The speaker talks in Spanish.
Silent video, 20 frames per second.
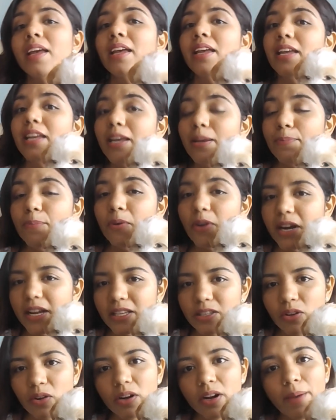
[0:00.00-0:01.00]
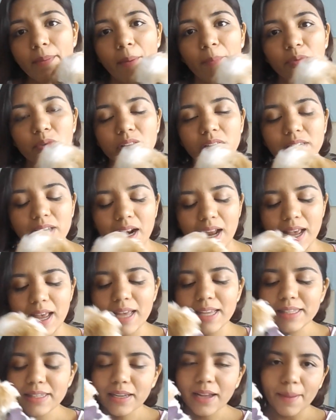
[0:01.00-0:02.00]
y por eso le vamos a hacer
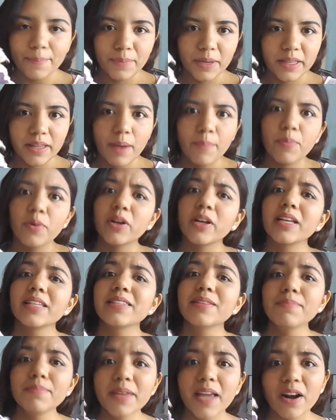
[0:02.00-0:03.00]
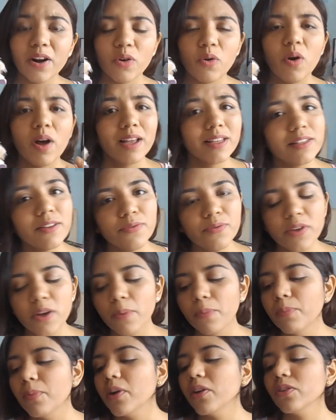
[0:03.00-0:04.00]
esta capita porque es invierno, hace
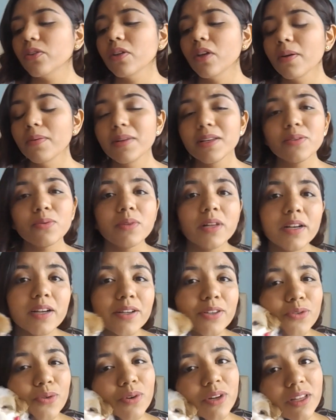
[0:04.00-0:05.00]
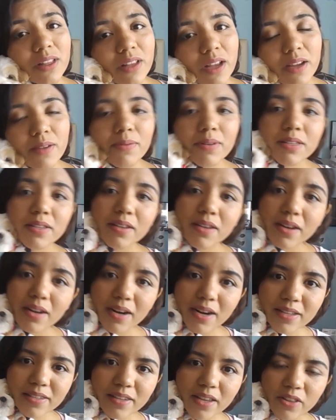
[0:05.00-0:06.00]
frío, pero todavía es una cachorrita y va a seguir
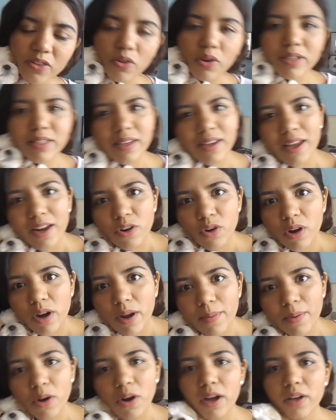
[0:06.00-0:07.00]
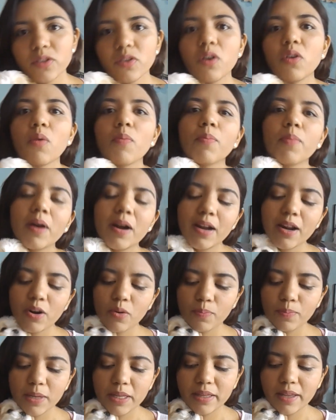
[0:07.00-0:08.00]
creciendo, así que no le veo caso a comprarle
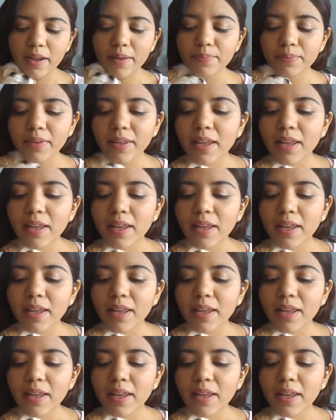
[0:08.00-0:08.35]
ropita.